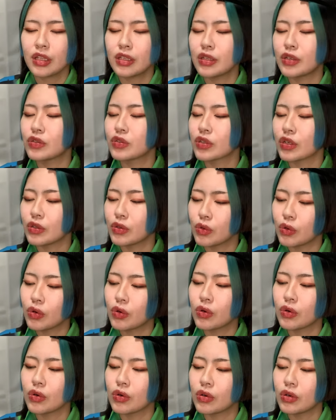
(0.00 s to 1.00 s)
んですけ
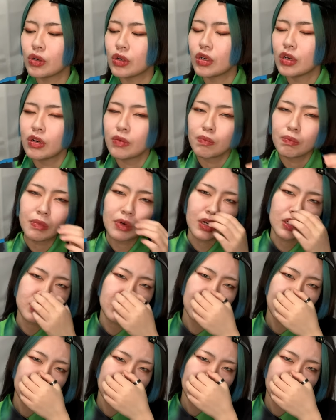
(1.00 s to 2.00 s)
どまあ
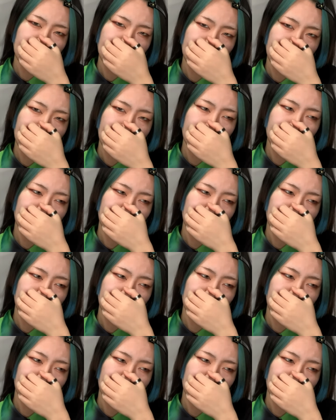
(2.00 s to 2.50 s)
最近ね